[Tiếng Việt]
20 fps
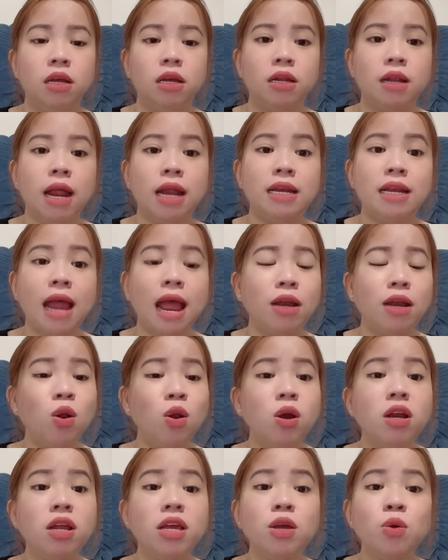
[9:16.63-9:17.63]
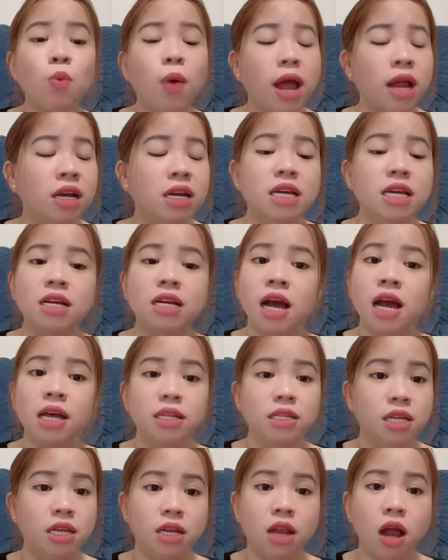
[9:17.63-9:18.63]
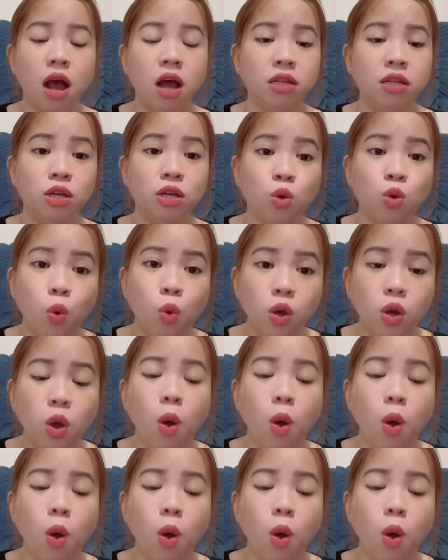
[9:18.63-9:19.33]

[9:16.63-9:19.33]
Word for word: thành ra nó liên quan liên kết gì đó thì cuối